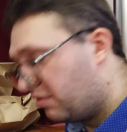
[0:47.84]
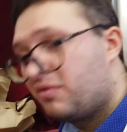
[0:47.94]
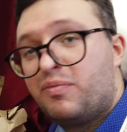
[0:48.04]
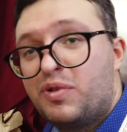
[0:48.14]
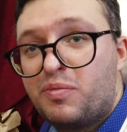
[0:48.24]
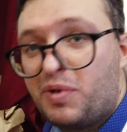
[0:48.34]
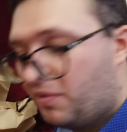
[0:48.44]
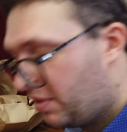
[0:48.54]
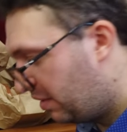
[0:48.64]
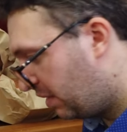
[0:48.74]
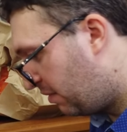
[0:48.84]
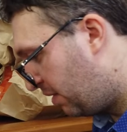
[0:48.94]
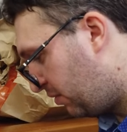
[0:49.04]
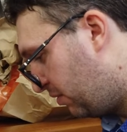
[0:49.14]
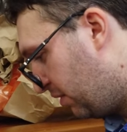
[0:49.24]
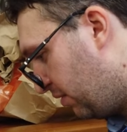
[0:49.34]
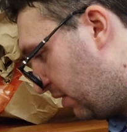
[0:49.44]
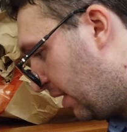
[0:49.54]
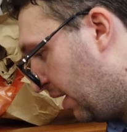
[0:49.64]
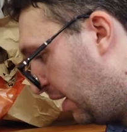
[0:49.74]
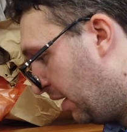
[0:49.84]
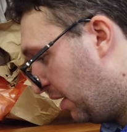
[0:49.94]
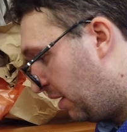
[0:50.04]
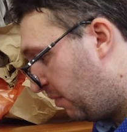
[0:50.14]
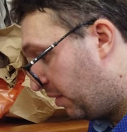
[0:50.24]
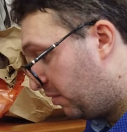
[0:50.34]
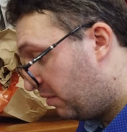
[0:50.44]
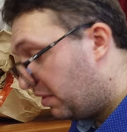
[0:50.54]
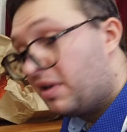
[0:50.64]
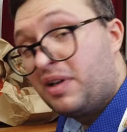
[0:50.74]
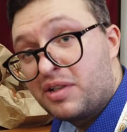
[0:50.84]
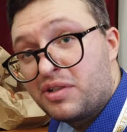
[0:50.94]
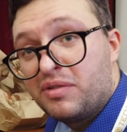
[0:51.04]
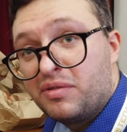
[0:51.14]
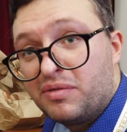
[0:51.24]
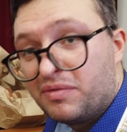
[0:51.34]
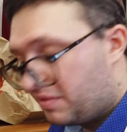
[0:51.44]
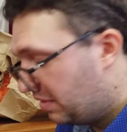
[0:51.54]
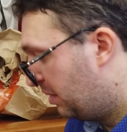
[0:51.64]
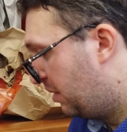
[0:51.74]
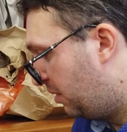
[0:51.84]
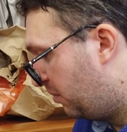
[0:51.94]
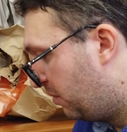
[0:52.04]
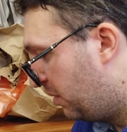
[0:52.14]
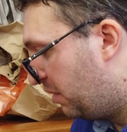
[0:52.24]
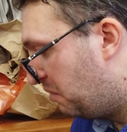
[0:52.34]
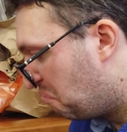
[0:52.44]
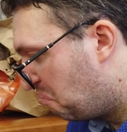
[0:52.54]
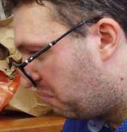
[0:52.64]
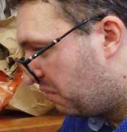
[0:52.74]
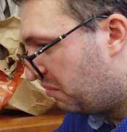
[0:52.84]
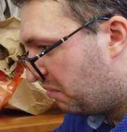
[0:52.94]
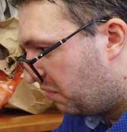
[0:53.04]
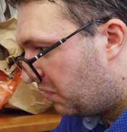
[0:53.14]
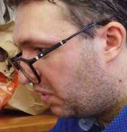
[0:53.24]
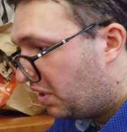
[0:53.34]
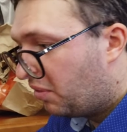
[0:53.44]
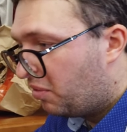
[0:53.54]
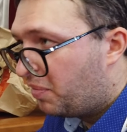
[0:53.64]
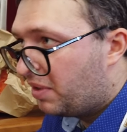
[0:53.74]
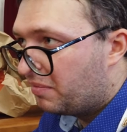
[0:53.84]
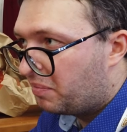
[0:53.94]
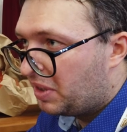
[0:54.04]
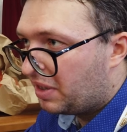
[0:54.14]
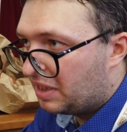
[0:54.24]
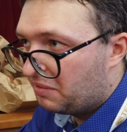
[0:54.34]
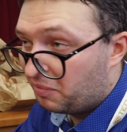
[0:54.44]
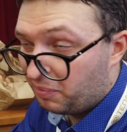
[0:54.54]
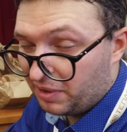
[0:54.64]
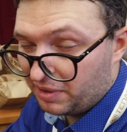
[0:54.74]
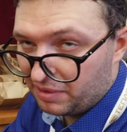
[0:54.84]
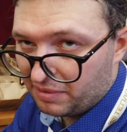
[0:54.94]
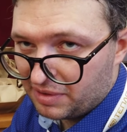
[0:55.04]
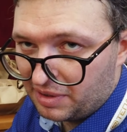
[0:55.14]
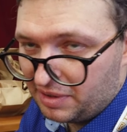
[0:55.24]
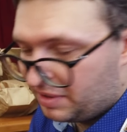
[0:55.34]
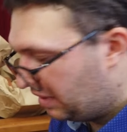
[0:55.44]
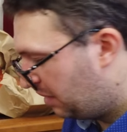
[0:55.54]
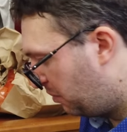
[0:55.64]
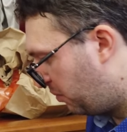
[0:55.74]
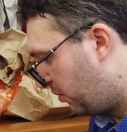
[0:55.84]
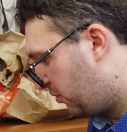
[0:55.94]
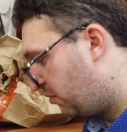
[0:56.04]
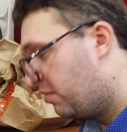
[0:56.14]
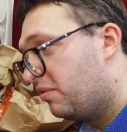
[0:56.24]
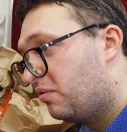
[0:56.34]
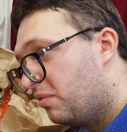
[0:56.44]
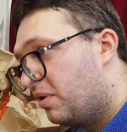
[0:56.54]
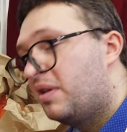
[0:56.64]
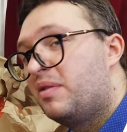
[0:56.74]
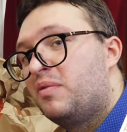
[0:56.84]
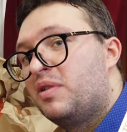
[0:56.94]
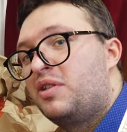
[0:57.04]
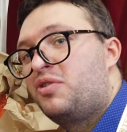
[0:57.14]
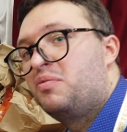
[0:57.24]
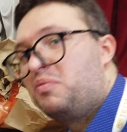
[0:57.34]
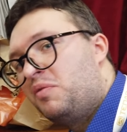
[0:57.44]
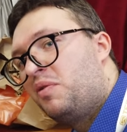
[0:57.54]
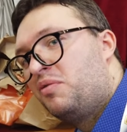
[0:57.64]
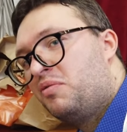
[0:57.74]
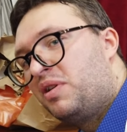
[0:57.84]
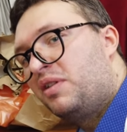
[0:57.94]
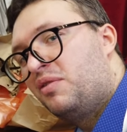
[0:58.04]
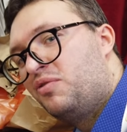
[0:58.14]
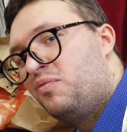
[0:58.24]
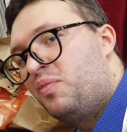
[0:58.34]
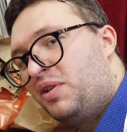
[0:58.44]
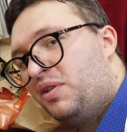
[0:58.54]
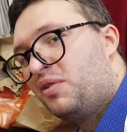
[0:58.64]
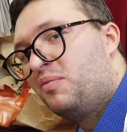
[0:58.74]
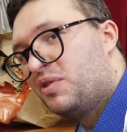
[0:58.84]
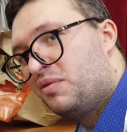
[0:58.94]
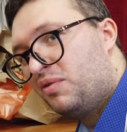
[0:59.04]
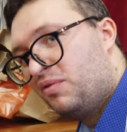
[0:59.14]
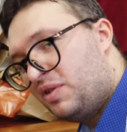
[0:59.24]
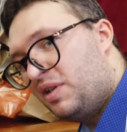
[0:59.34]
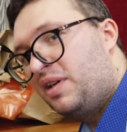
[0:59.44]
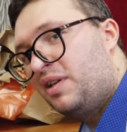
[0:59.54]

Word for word: же? Мы же привыкли на дровах все делать. А подумали, а газ же он его и ну, не такой прихотливый в плане загрязнения и прочего, думаю. А, ну, значит, я могу как-то очень по-хитрому завернуть все